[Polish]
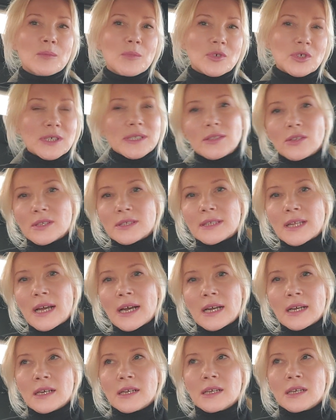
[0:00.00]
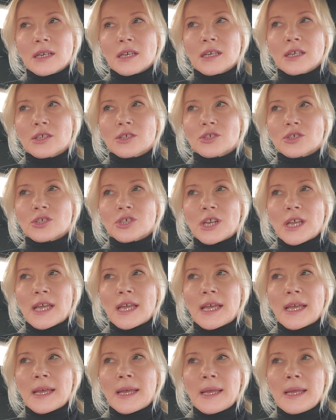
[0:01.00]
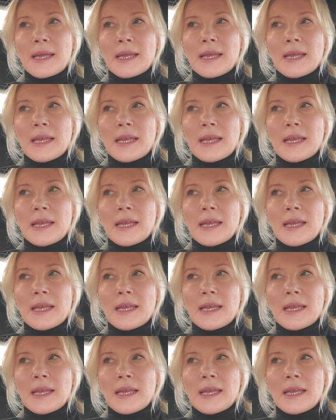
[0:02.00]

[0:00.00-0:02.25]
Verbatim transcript: Bo często jest tak, że